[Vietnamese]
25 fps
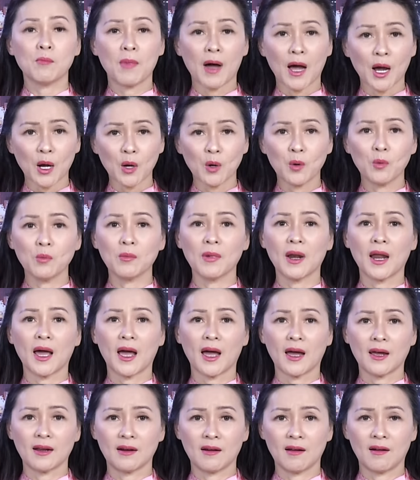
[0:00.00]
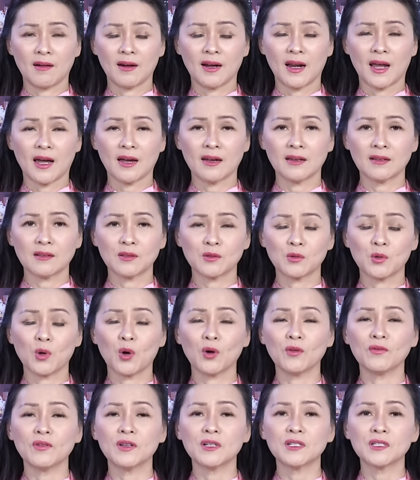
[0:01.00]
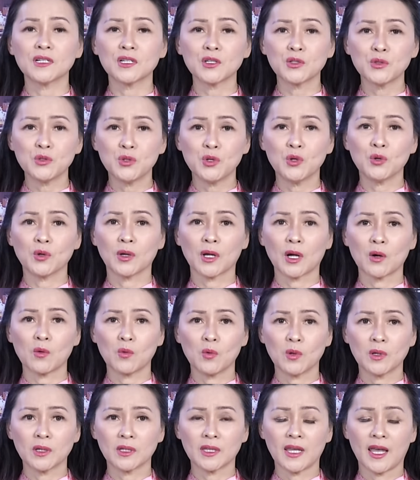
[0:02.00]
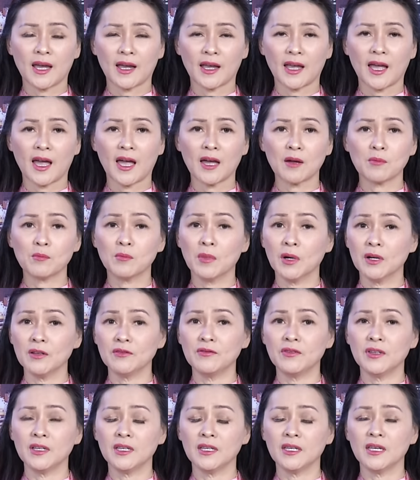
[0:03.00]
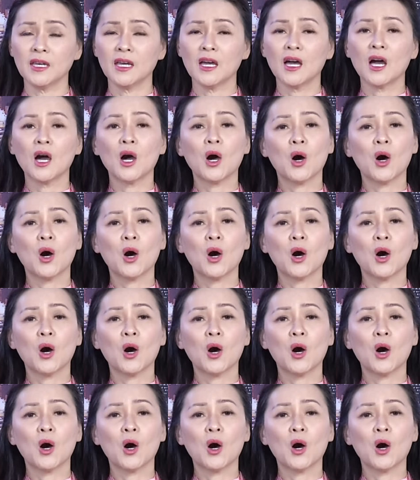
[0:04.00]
mà cũng là lo lắng đối với rất nhiều các quốc gia khác bởi vì